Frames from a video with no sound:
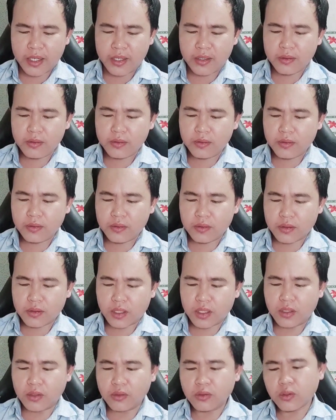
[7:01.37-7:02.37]
á
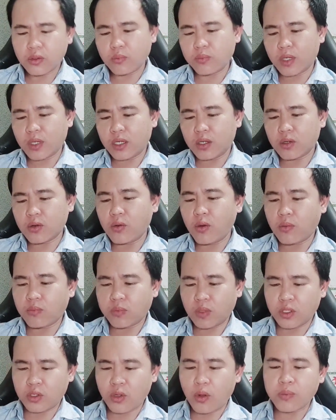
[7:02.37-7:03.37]
thì nói chung là nó cũng
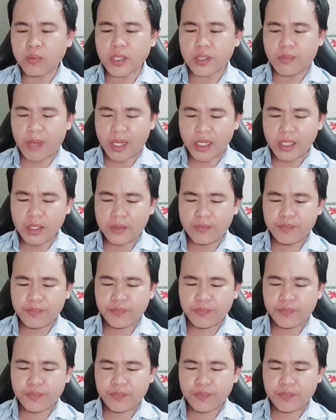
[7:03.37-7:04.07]
không có tốt gì mấy